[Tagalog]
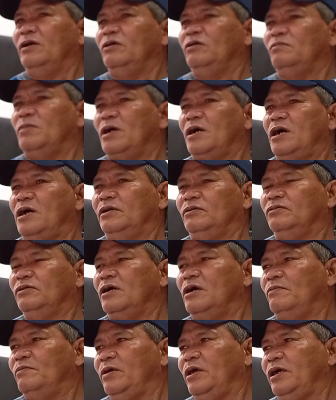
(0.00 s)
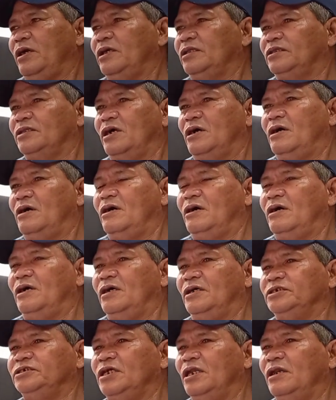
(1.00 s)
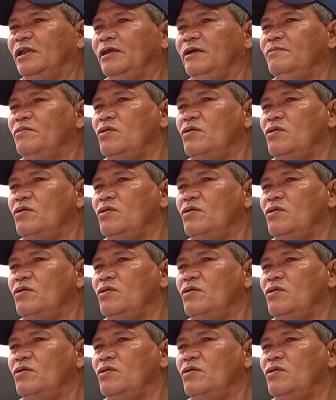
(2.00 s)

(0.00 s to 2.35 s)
ngayon magkano na? May higit na 1,000.